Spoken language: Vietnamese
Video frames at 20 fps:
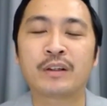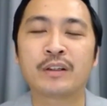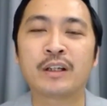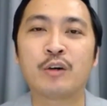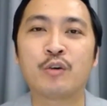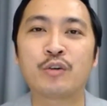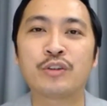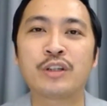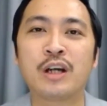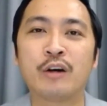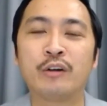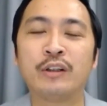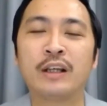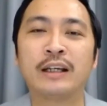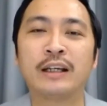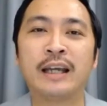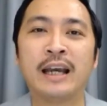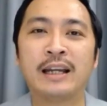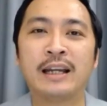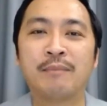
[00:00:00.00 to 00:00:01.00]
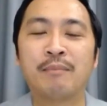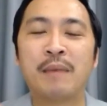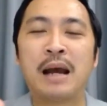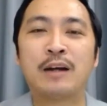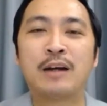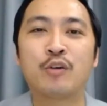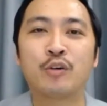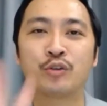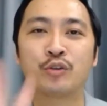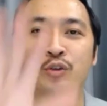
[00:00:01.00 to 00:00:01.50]
Nhà hỗ trợ có thể kẻ làm
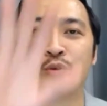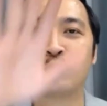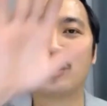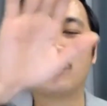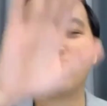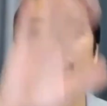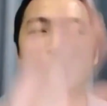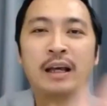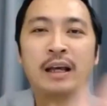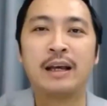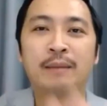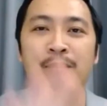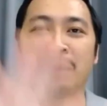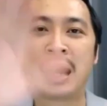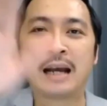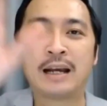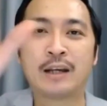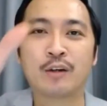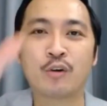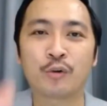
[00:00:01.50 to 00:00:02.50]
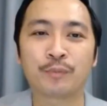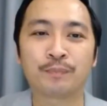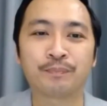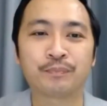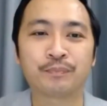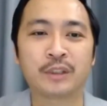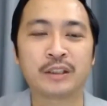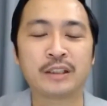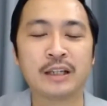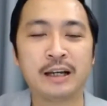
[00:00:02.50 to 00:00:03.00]
3 cột, chúng tôi là 3 cái cột,
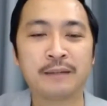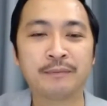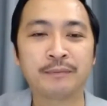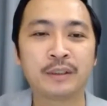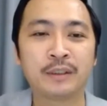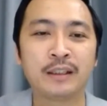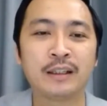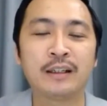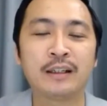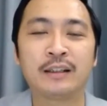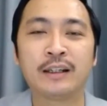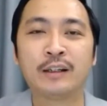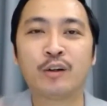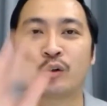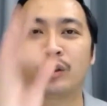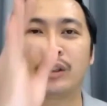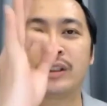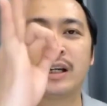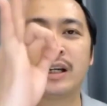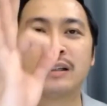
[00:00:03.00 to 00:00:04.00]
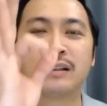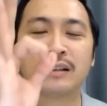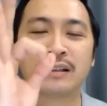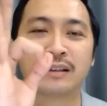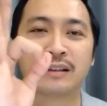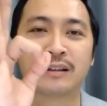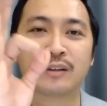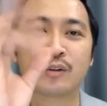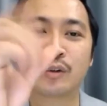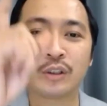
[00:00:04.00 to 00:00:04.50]
được chưa? Thế cột
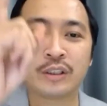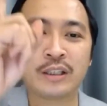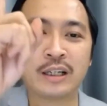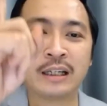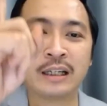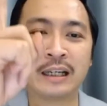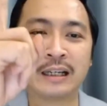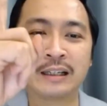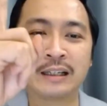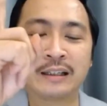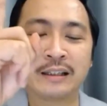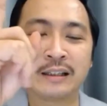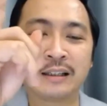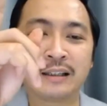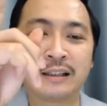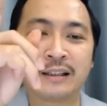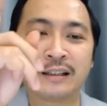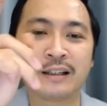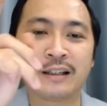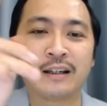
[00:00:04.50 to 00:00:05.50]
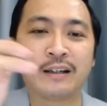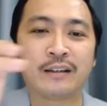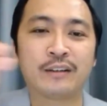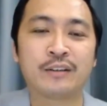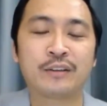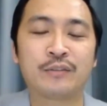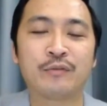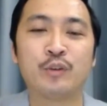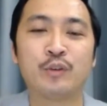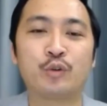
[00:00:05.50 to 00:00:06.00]
thứ nhất này, đấy,
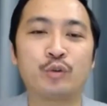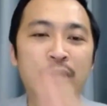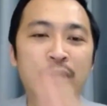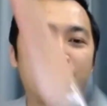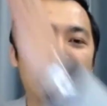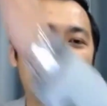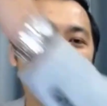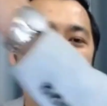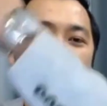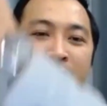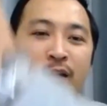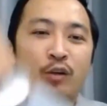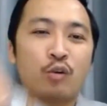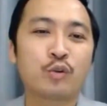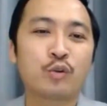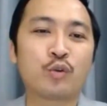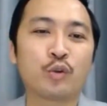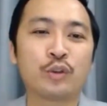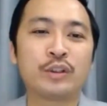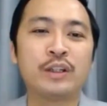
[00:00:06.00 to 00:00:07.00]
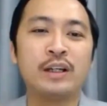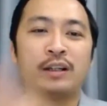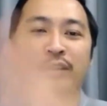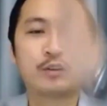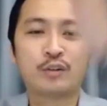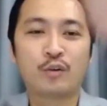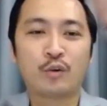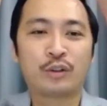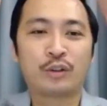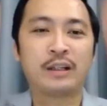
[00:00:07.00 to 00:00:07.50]
ví dụ chúng ta có 3 cái cột, cột thứ
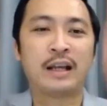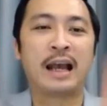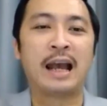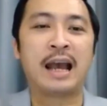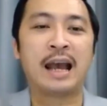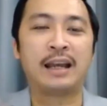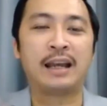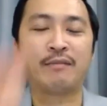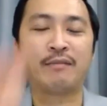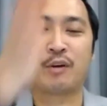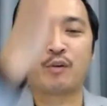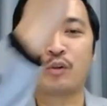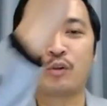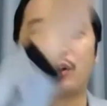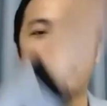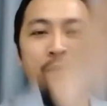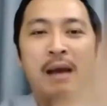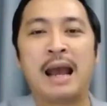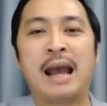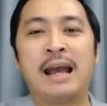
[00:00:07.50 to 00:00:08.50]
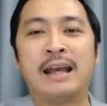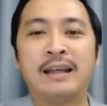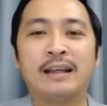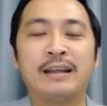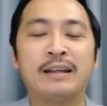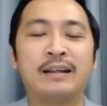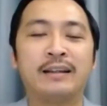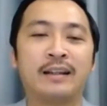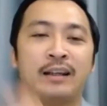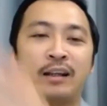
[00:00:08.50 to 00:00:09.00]
nhất, cột thứ hai và cột thứ ba.
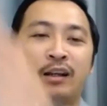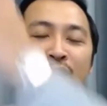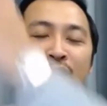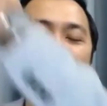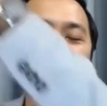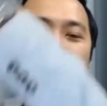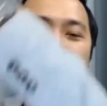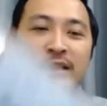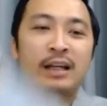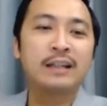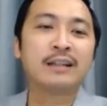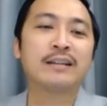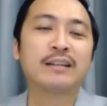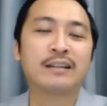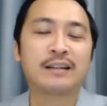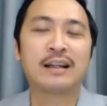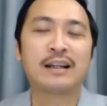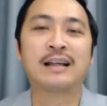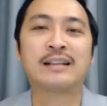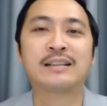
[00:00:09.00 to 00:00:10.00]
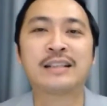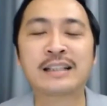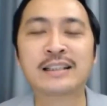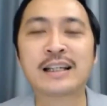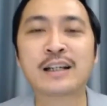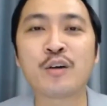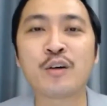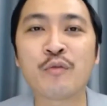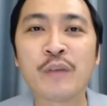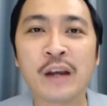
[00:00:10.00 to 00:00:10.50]
Thế cái cột thứ nhất là
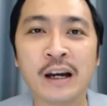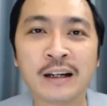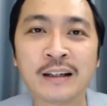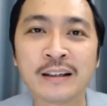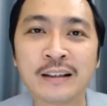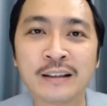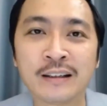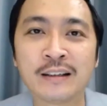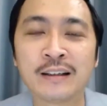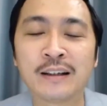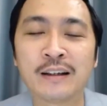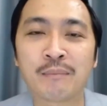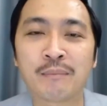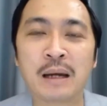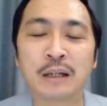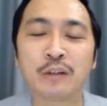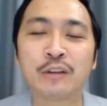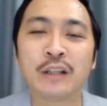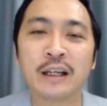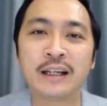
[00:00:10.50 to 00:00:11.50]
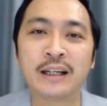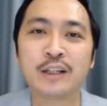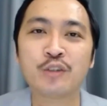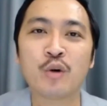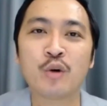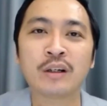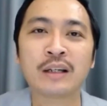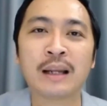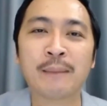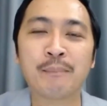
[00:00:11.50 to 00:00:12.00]
danh sách công việc, bạn có thể ghi
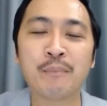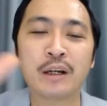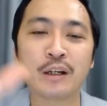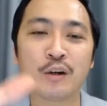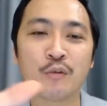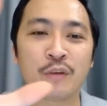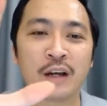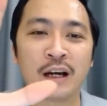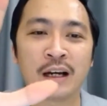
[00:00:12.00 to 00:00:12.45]
xuống 50